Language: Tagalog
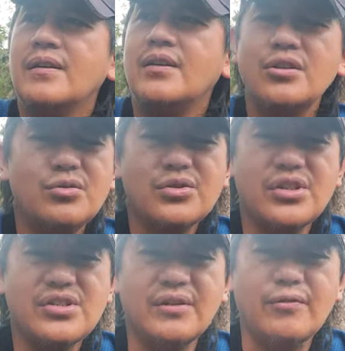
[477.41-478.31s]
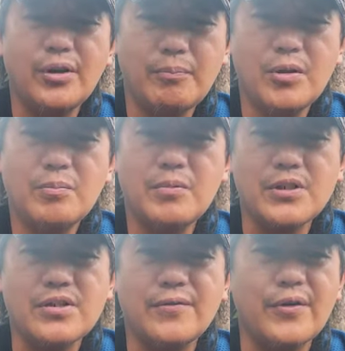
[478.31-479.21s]
he uses it for the
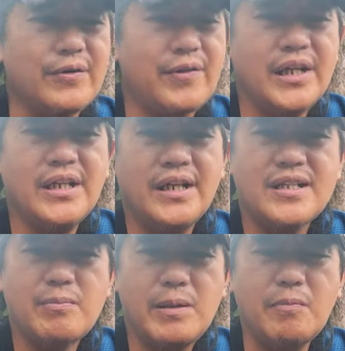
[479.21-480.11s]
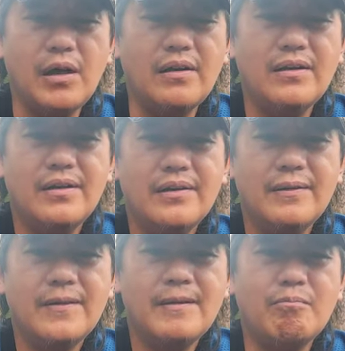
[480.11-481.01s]
purpose of refining his people.
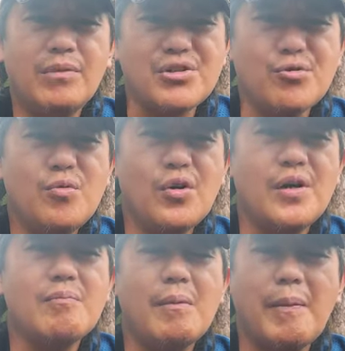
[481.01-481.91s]
Masubok kon